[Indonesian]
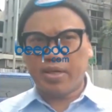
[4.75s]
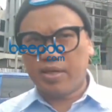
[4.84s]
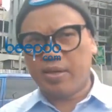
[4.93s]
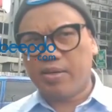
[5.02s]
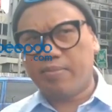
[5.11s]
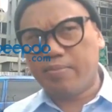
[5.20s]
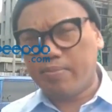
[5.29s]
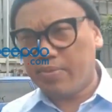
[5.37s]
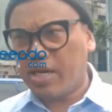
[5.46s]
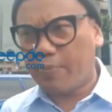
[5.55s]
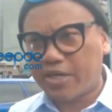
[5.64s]
um,
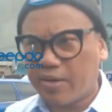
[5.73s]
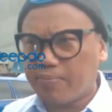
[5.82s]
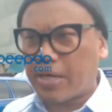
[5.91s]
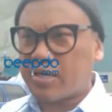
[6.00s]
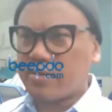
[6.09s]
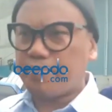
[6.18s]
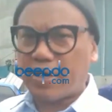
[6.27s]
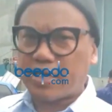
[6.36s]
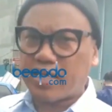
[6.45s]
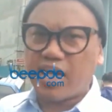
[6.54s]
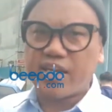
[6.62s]
mendapatkan 4,
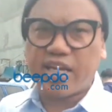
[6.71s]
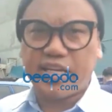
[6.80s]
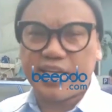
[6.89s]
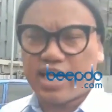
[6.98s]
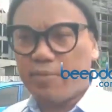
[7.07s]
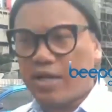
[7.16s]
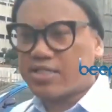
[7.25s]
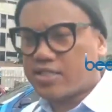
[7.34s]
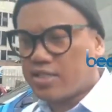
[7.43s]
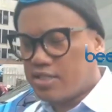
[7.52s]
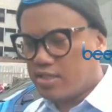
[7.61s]
4 gelar dari 13 uh,
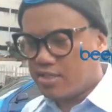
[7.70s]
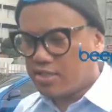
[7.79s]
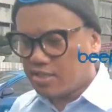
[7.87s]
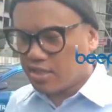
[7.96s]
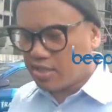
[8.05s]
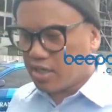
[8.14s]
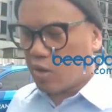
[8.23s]
eh,